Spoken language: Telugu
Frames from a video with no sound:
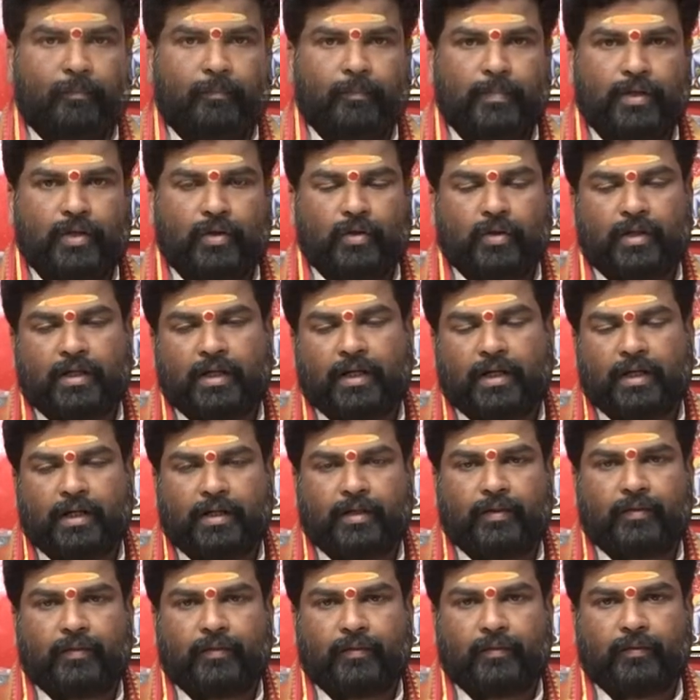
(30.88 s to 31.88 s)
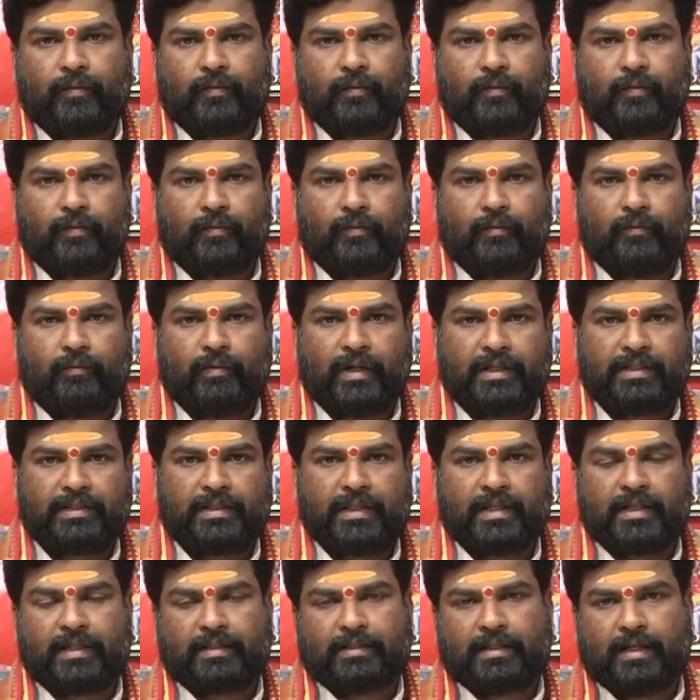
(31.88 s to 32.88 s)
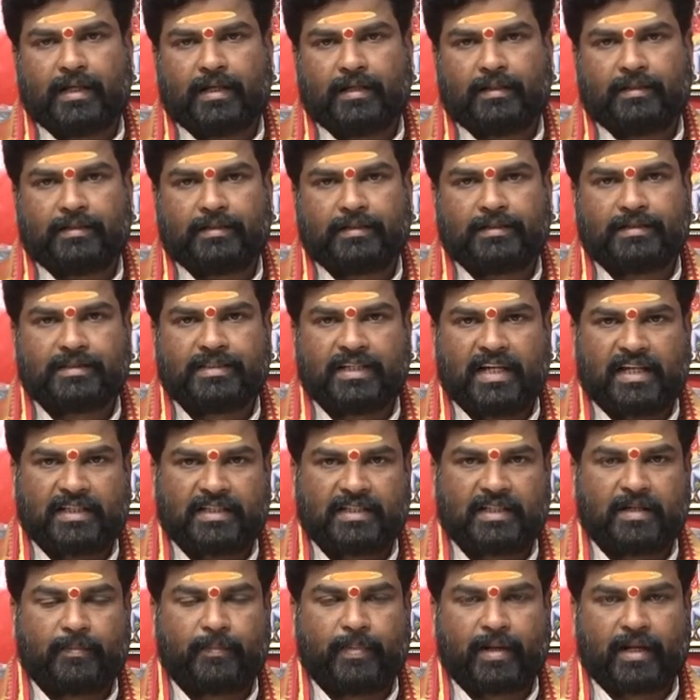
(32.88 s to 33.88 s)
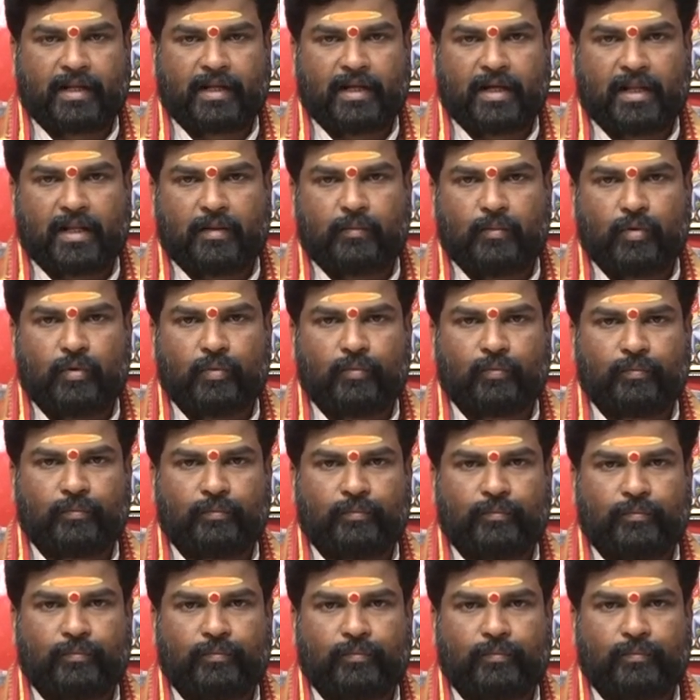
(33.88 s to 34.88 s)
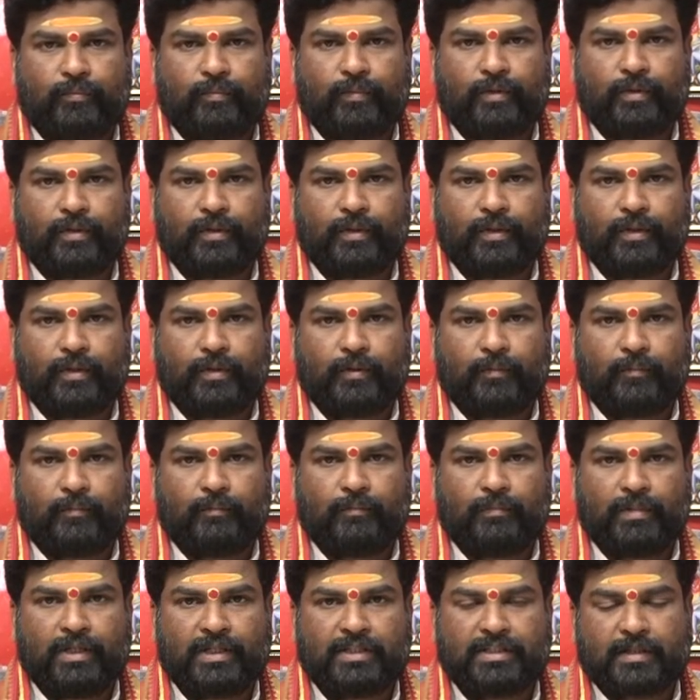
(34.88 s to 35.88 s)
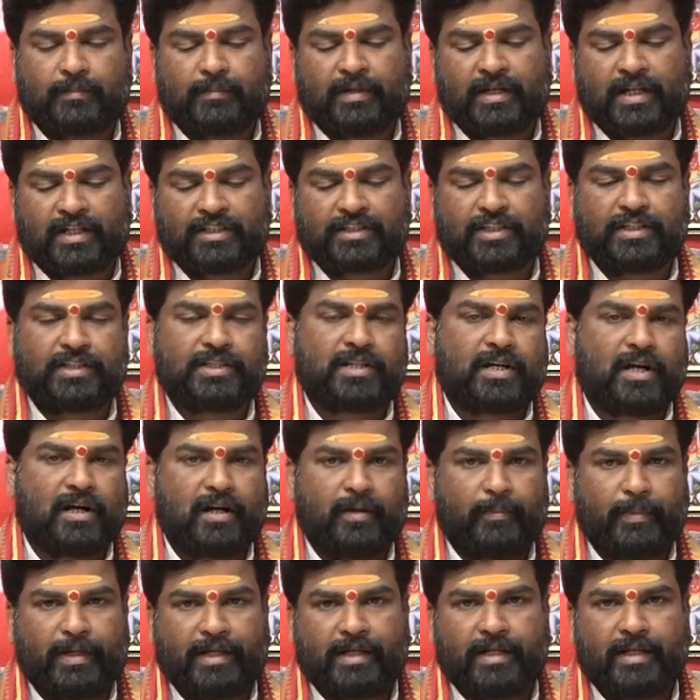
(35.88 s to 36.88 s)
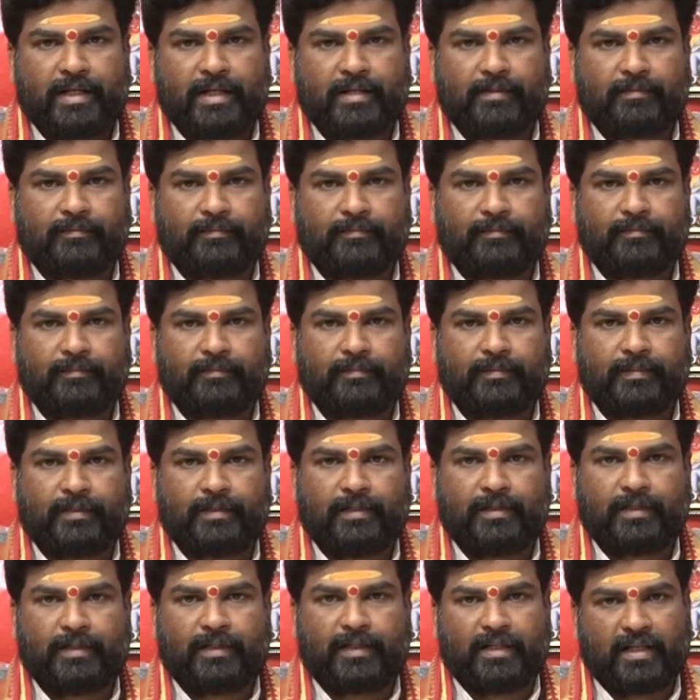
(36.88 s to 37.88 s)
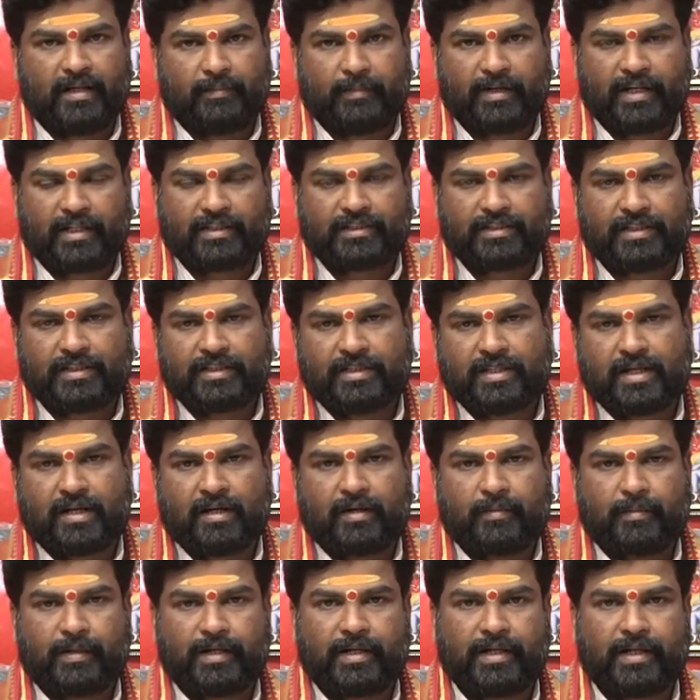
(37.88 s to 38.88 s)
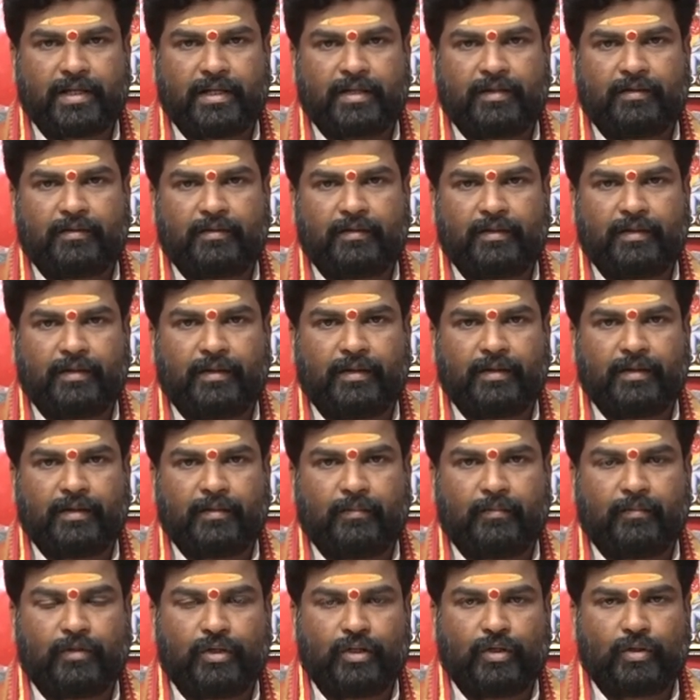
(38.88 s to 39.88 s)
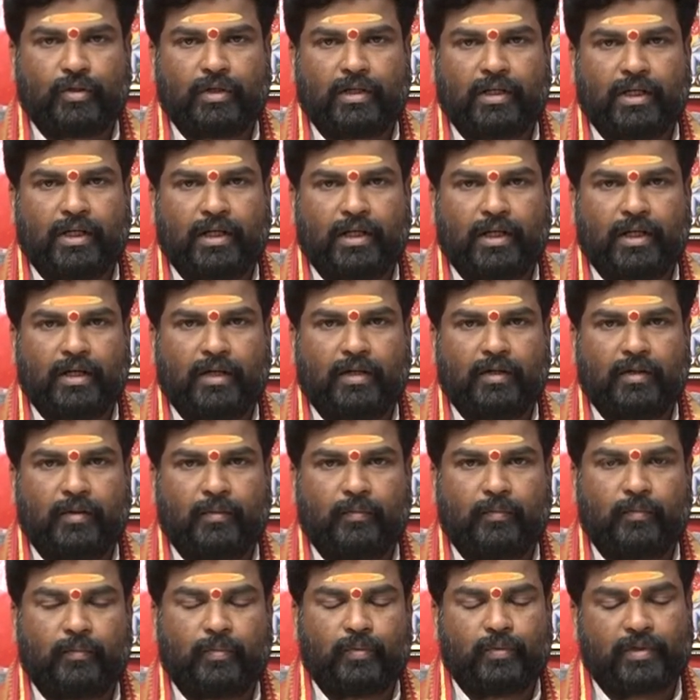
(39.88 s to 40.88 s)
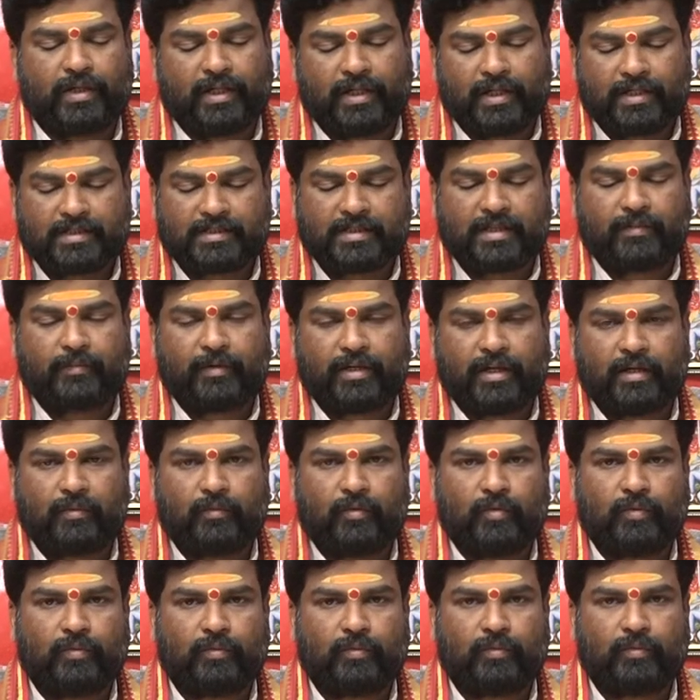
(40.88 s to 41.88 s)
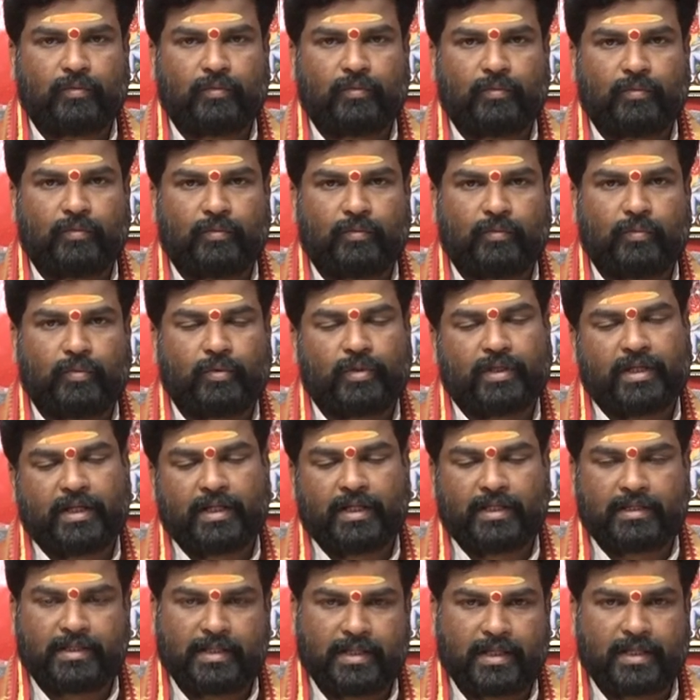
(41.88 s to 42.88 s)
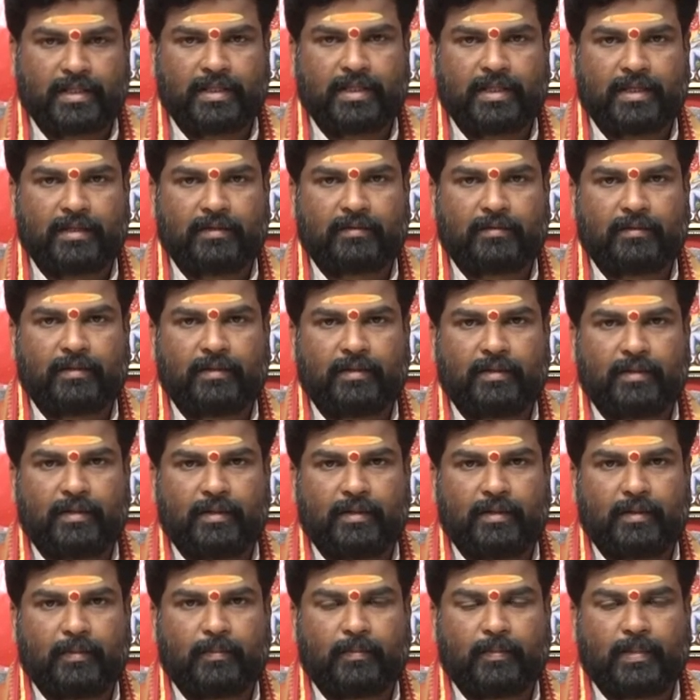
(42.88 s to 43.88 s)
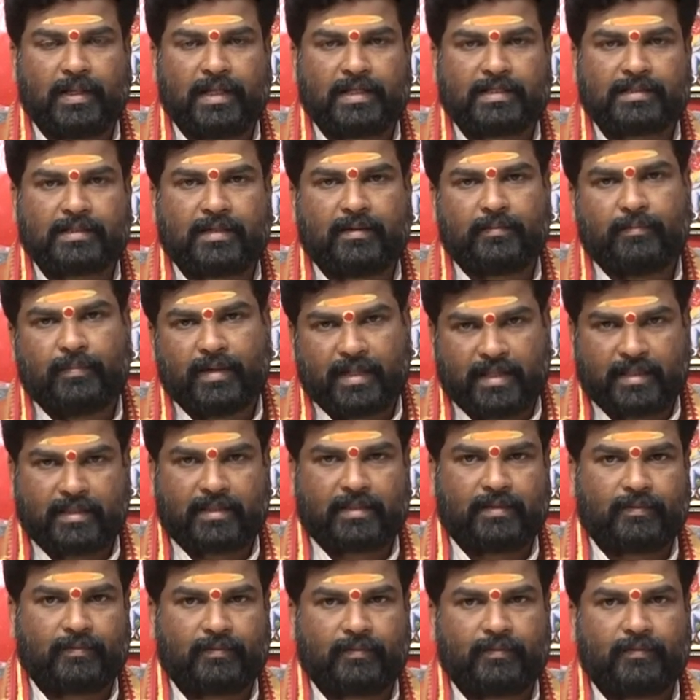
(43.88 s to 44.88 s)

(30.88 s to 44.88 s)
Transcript: మీ యొక్క వ్యక్తిగత జాతక ప్రకారము మీ జన్మ నక్షత్రాన్ని బట్టి నామ నక్షత్రాన్ని బట్టి మీ యొక్క పుట్టిన సమయము పుట్టిన తేదీ ప్లేస్ ఆఫ్ బర్త్